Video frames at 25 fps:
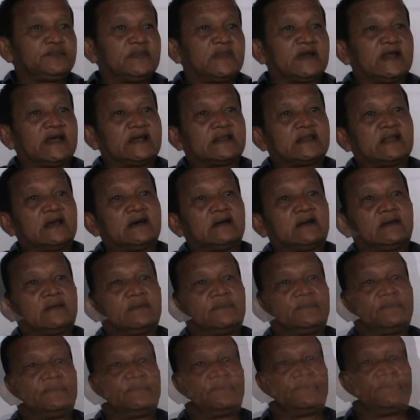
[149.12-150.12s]
Per hektar.
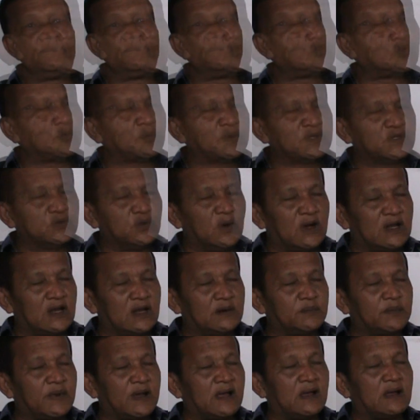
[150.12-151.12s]
Untuk
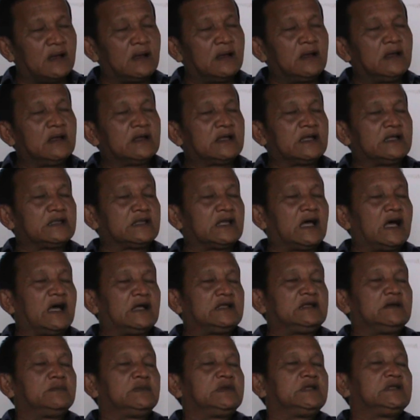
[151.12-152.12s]
penjualan eh. Pak kita
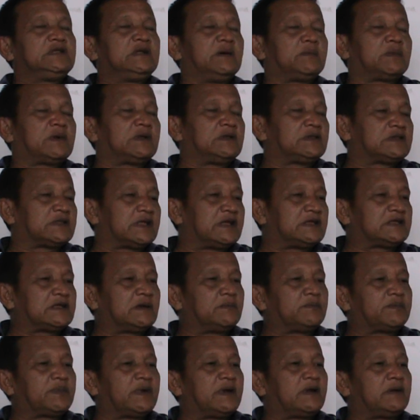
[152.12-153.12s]
hanya menyiapkan teh
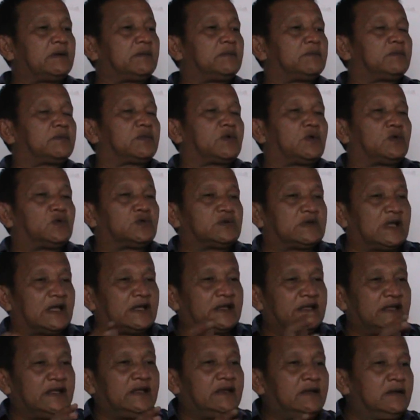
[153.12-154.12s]
sampai produk
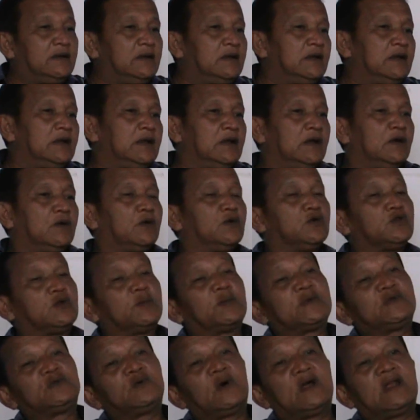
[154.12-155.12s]
jadi, jadi untuk
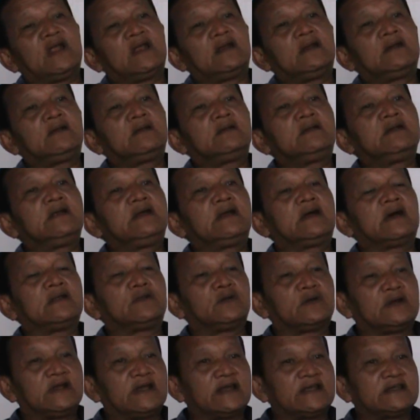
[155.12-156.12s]
penjualan di
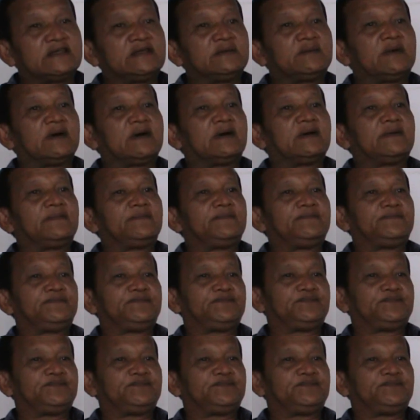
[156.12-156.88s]
kantor direksi, kantor direksi.